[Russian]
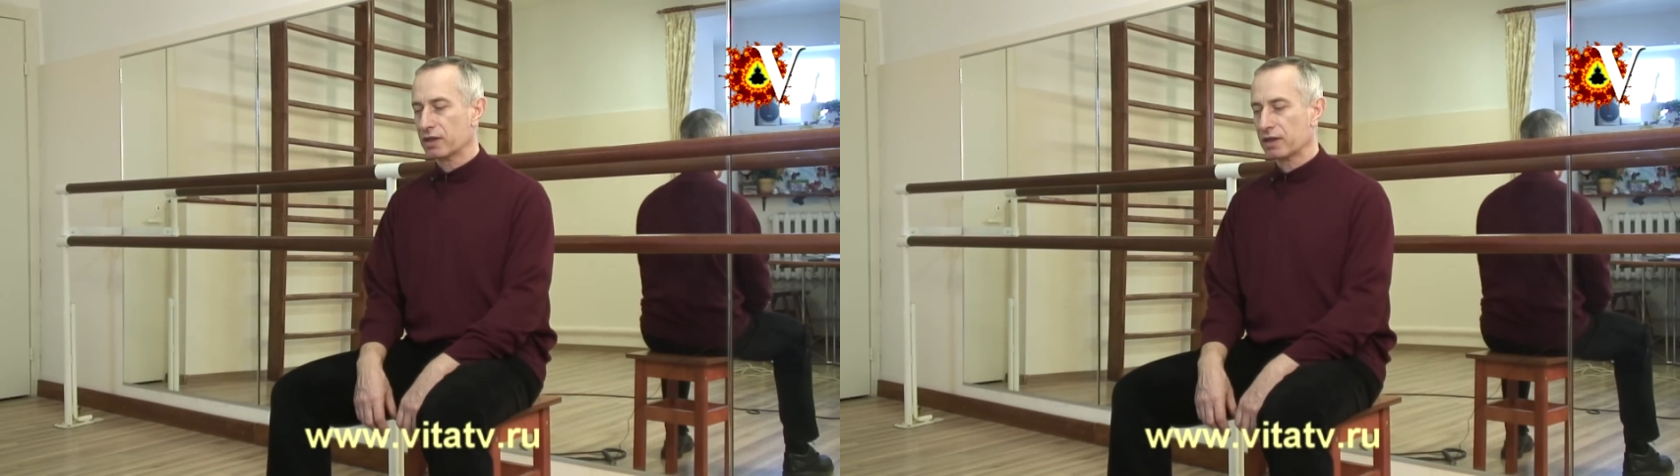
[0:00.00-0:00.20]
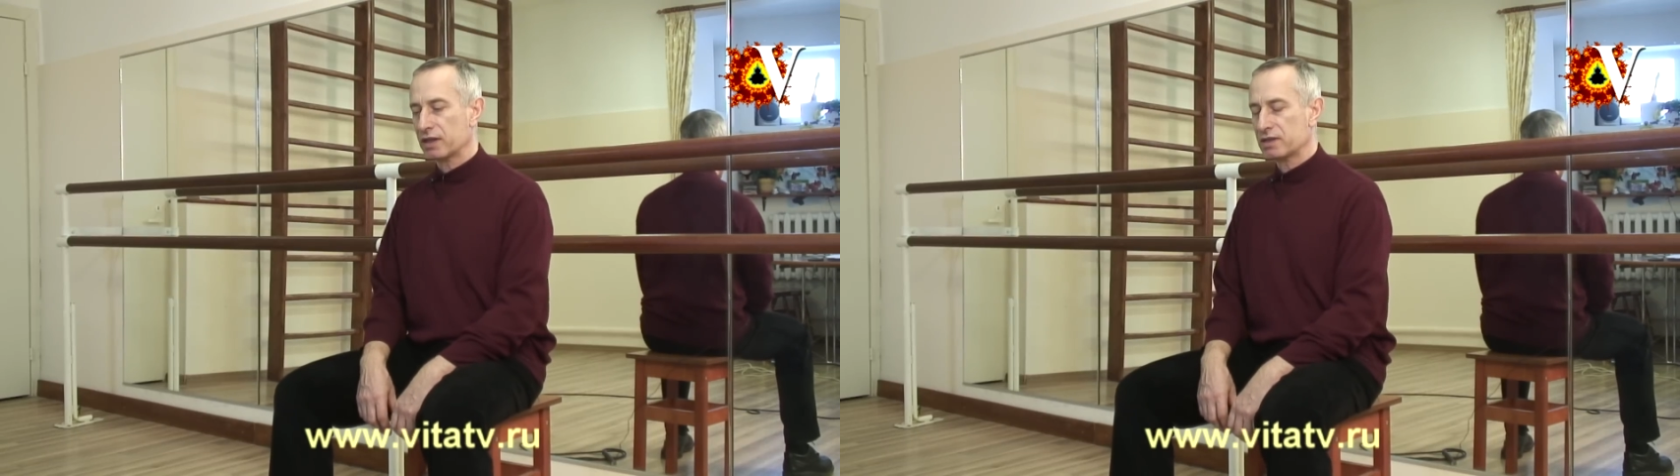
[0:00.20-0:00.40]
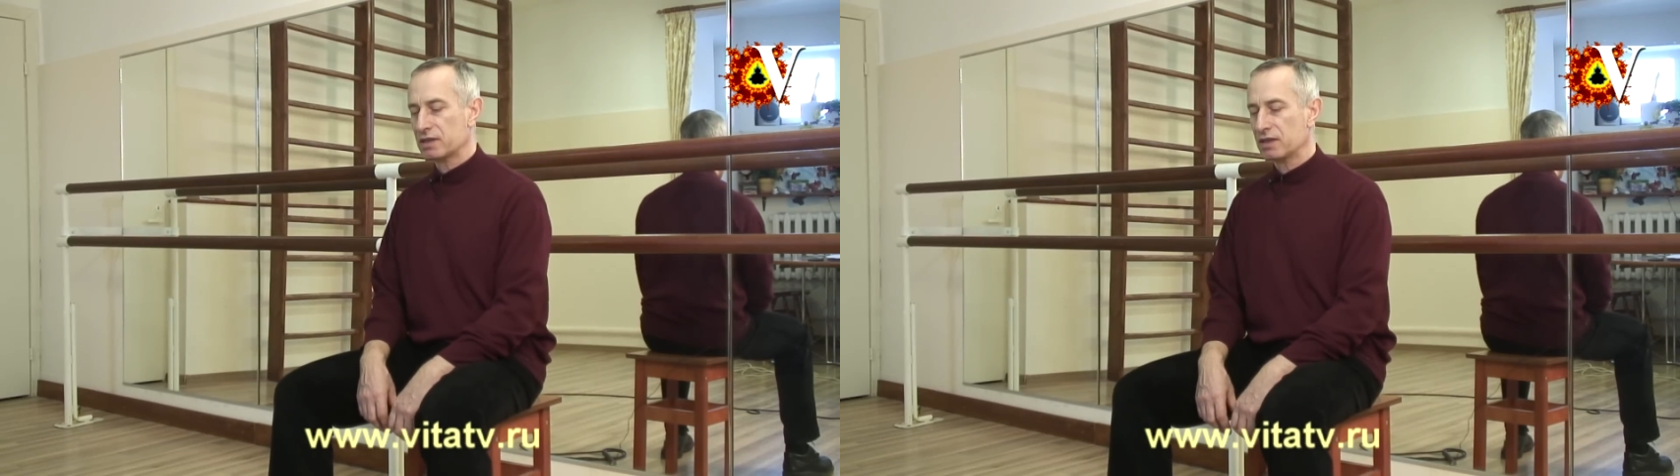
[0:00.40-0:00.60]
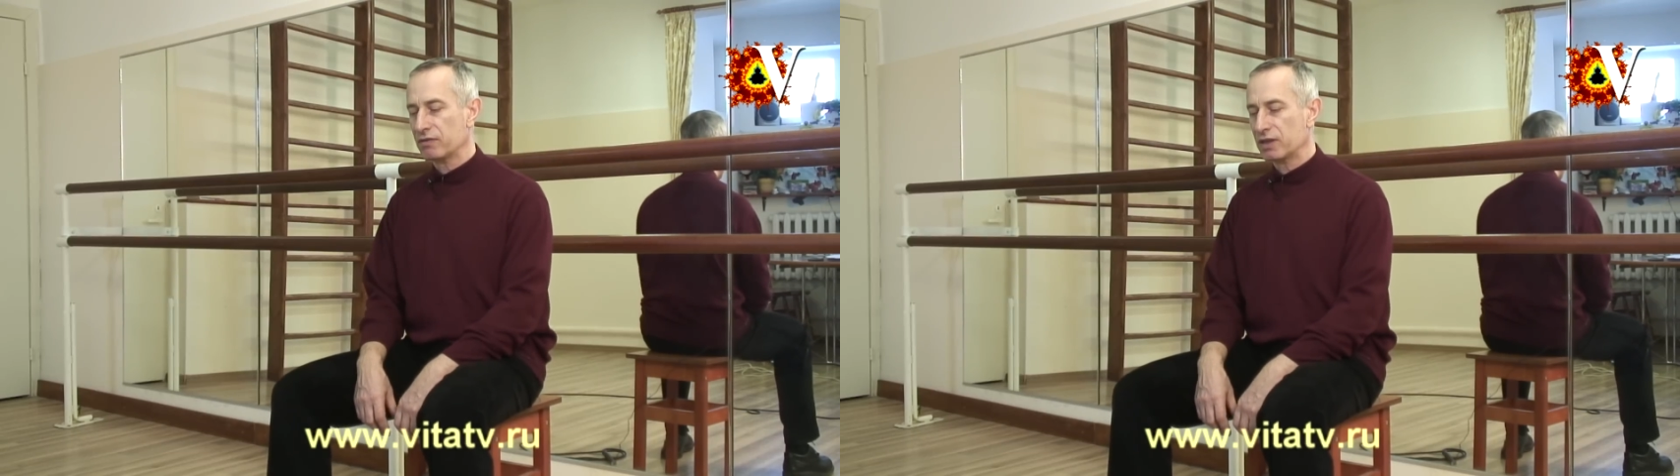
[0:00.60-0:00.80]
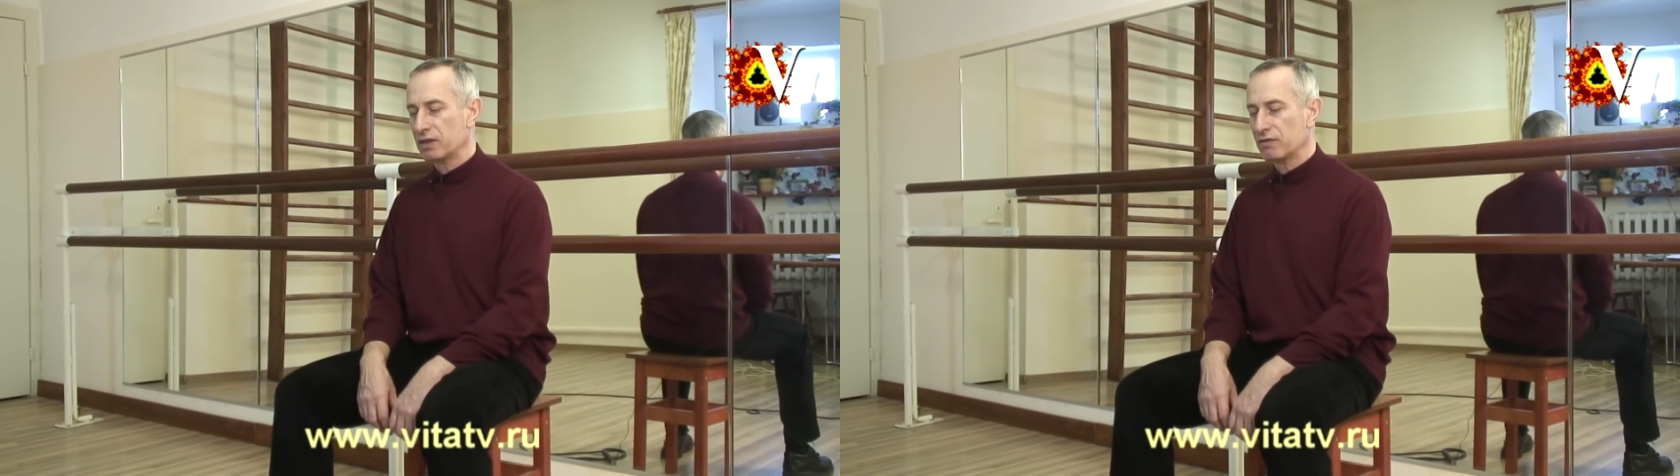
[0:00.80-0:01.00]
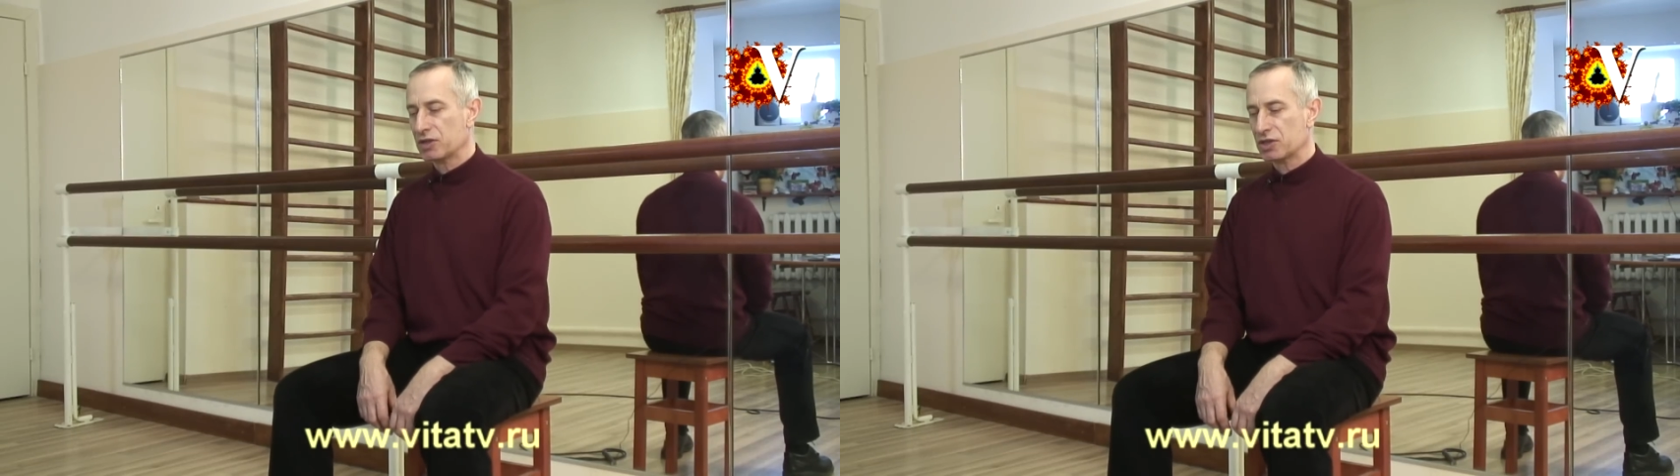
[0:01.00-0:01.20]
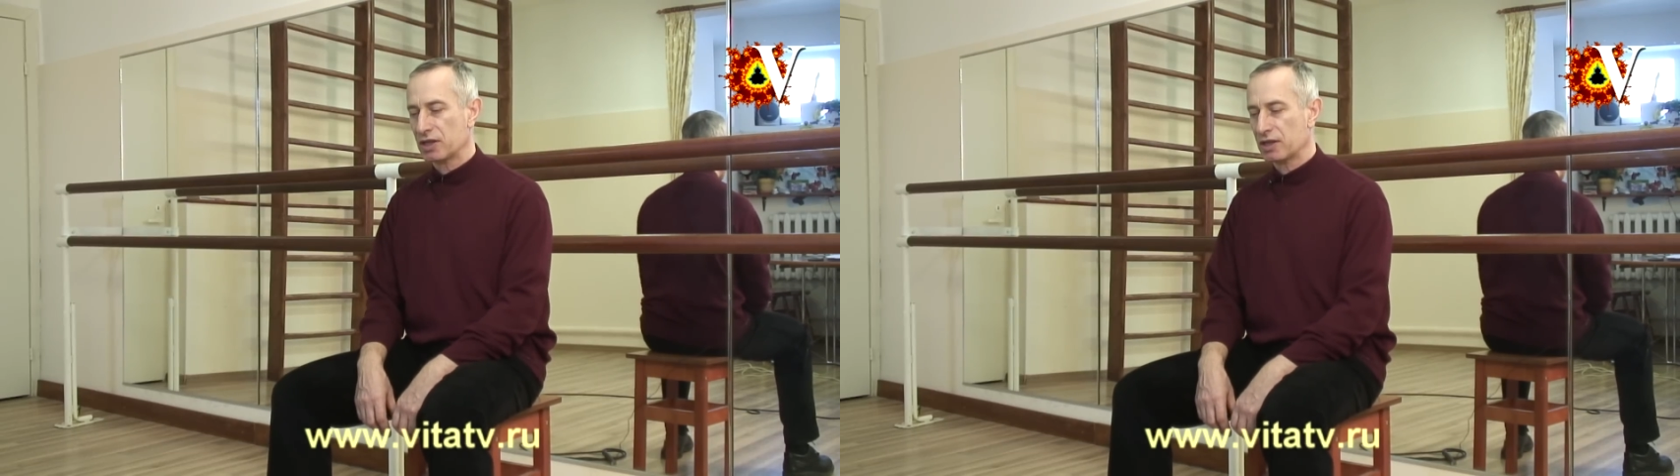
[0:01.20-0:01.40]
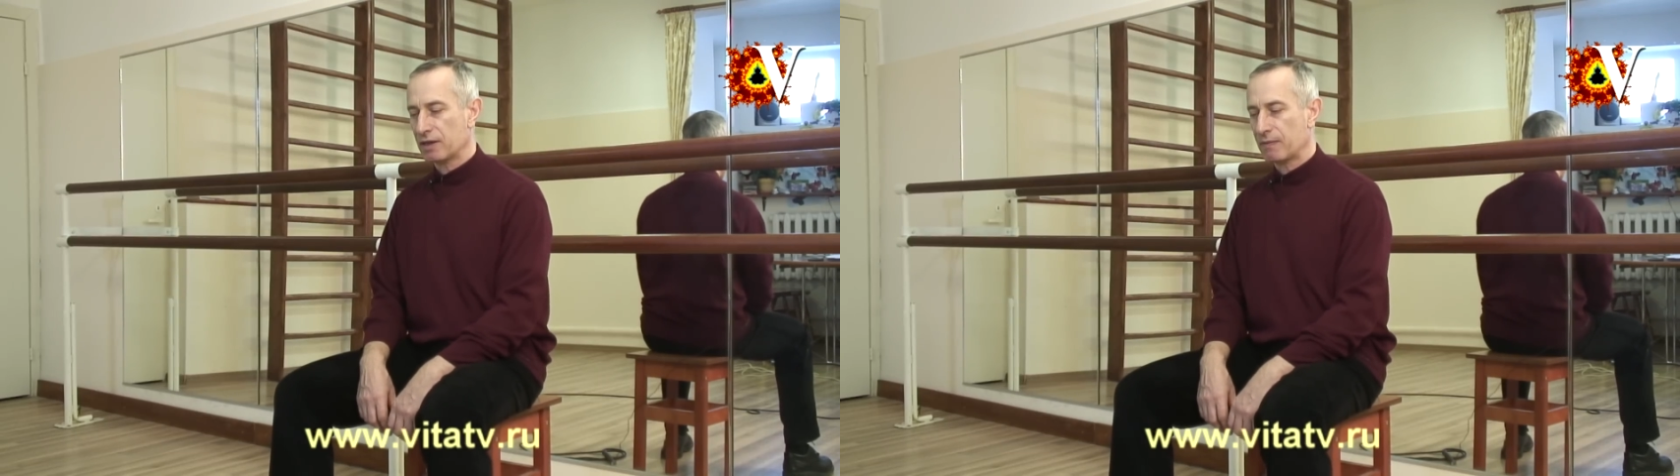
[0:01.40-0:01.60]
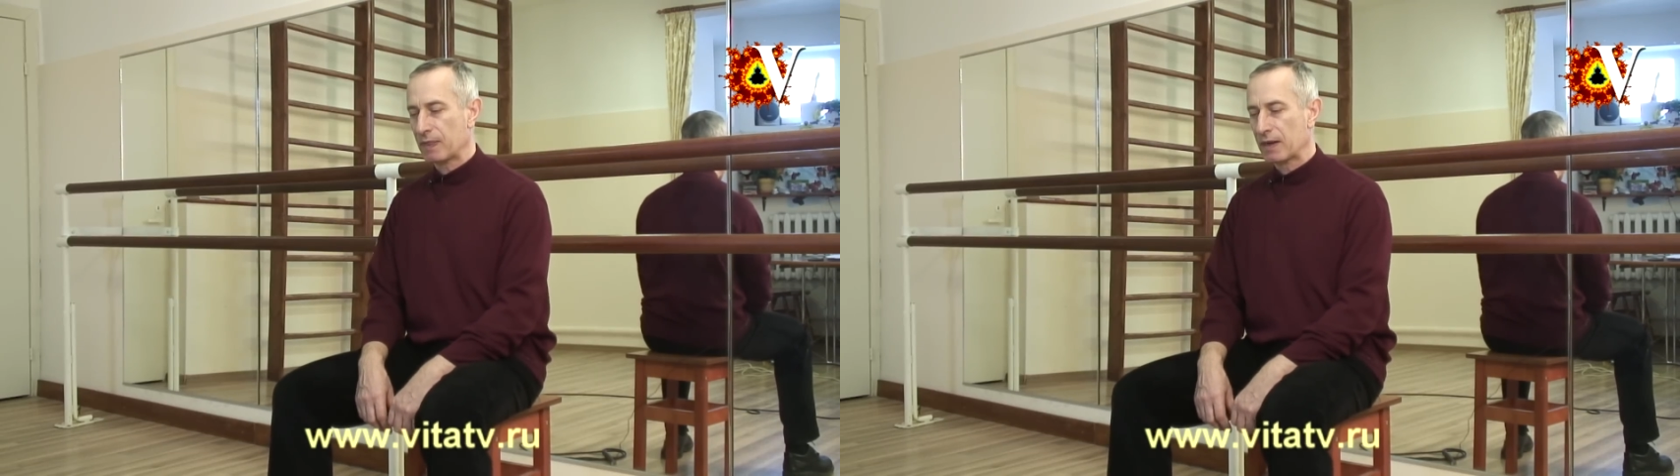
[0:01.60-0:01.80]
красивые движения.